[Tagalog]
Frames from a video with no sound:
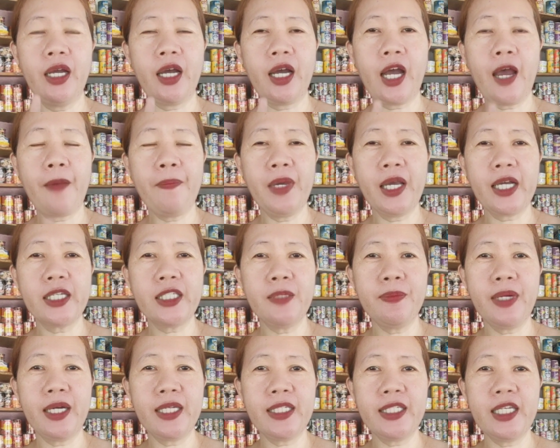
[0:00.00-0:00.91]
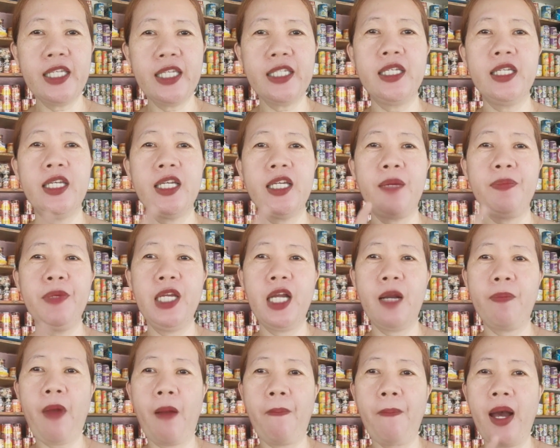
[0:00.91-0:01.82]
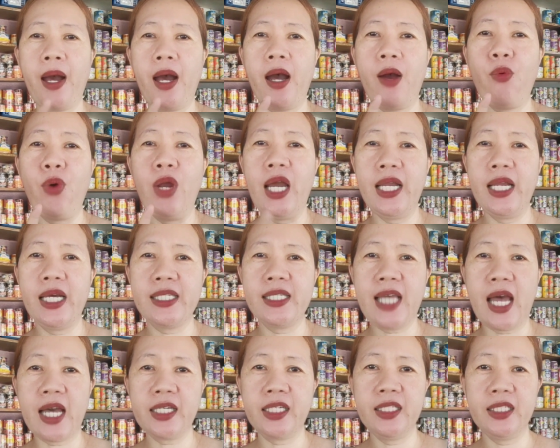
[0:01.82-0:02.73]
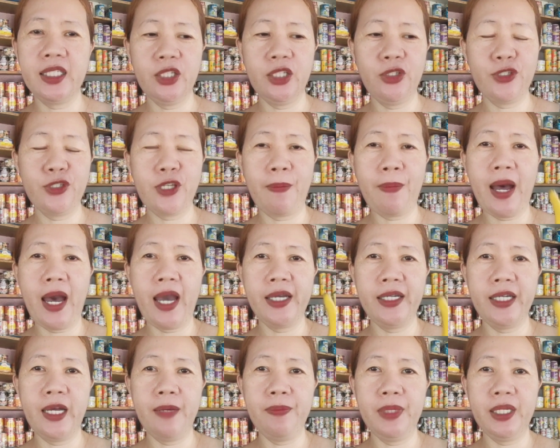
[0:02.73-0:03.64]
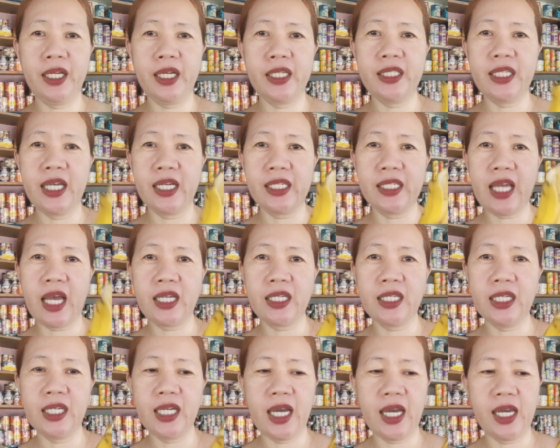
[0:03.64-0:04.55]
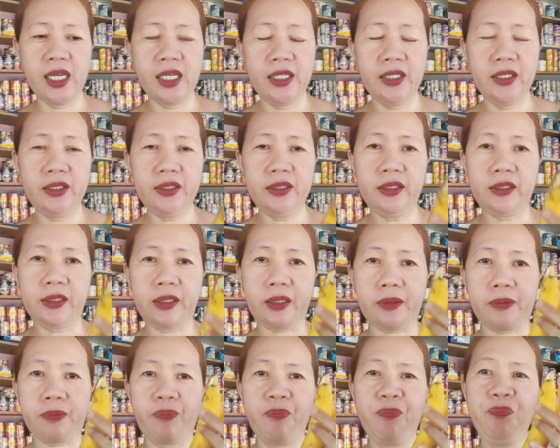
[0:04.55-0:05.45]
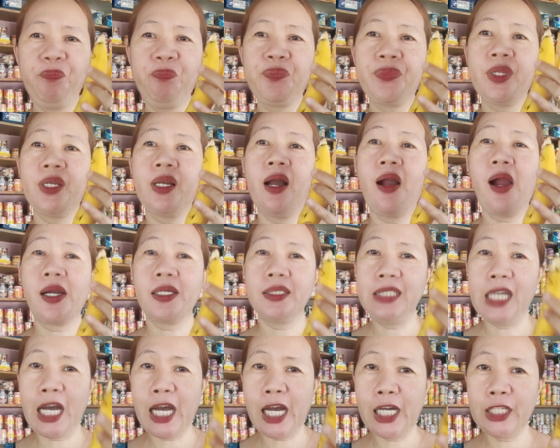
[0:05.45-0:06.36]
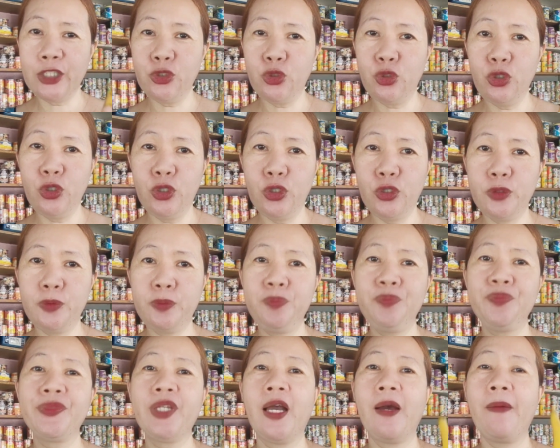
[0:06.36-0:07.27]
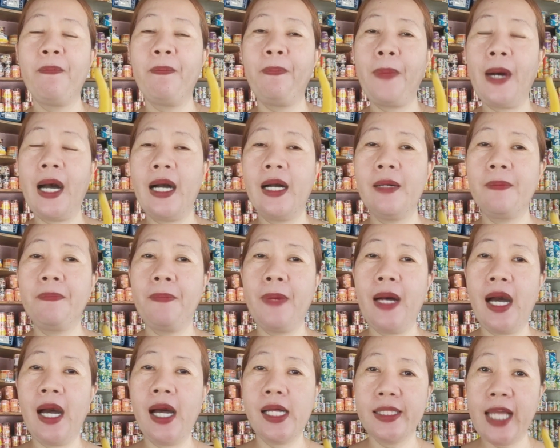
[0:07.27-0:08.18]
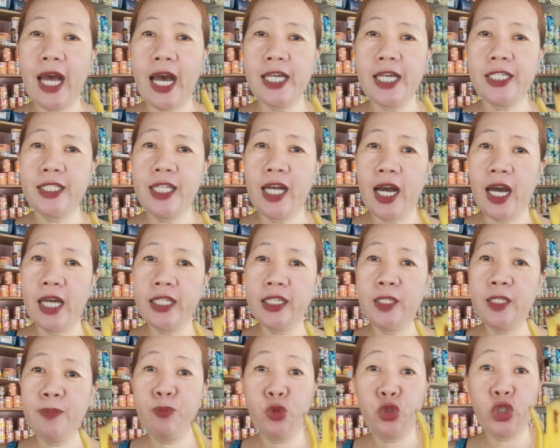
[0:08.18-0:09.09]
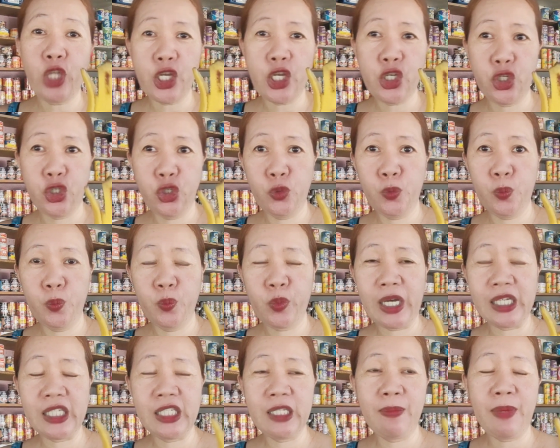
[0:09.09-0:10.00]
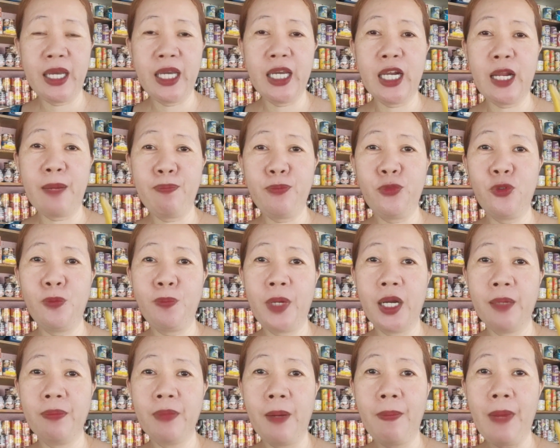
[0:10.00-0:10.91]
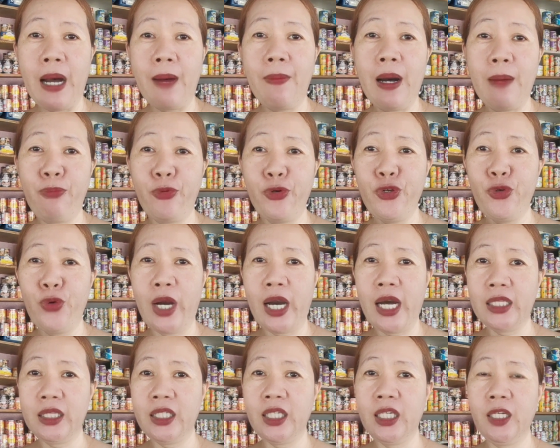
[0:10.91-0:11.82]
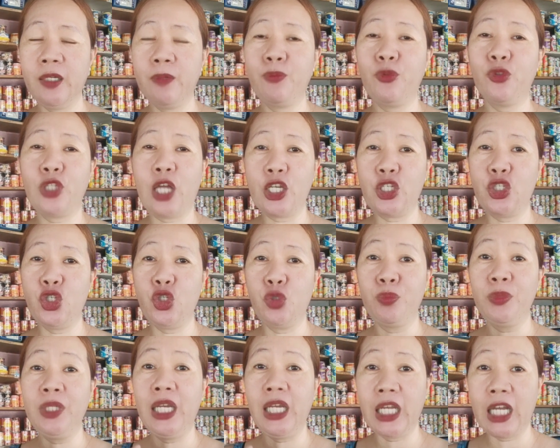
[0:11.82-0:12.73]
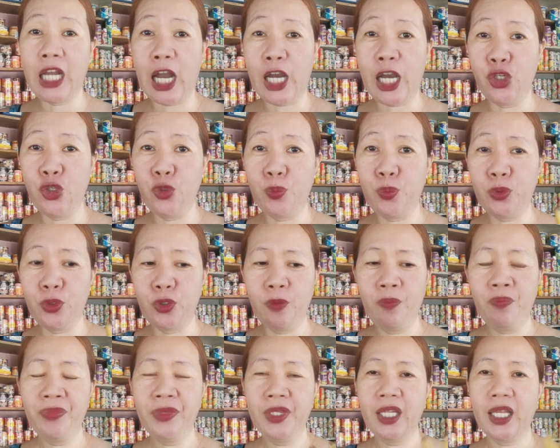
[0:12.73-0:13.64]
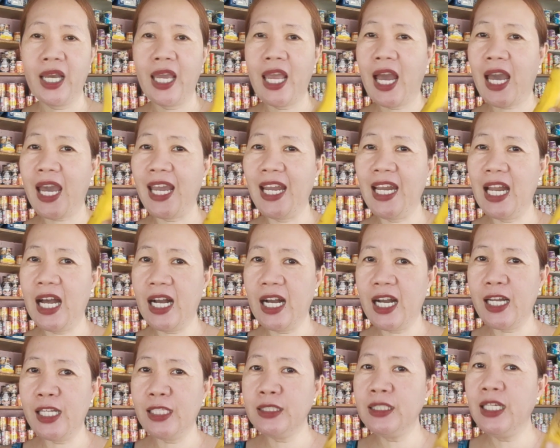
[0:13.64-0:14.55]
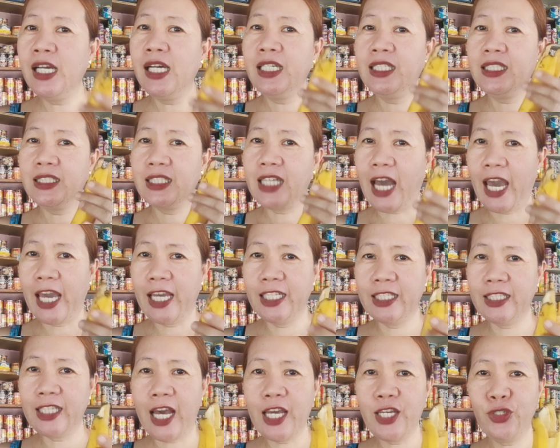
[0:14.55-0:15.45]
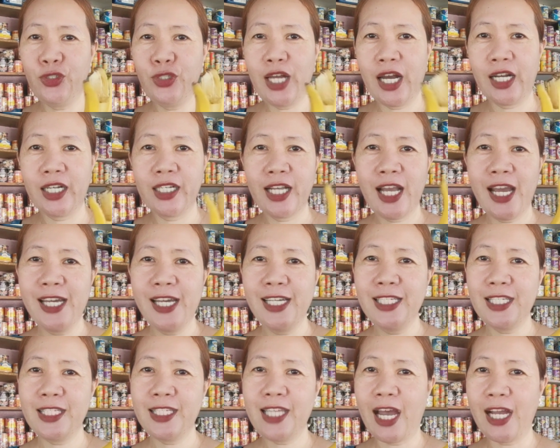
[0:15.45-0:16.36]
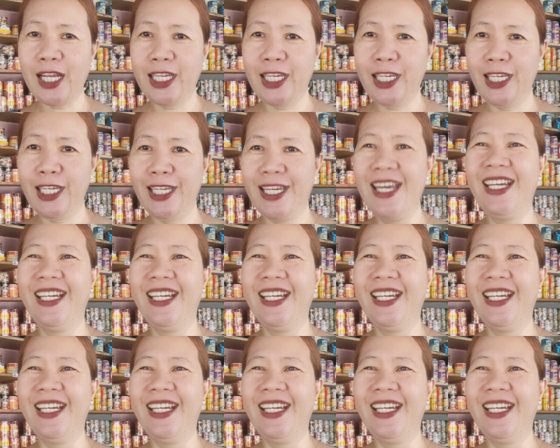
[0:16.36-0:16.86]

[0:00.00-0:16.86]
kami kasi mga sis, hindi kami nagpapawala ng saging dito sa bahay namin kasi ang saging ay nakakatulong pang pataas ng ating potassium kasi mahirap po pag mababa po yung ating potassium, delikado po. Kaya kailangan kain tayo ng saging.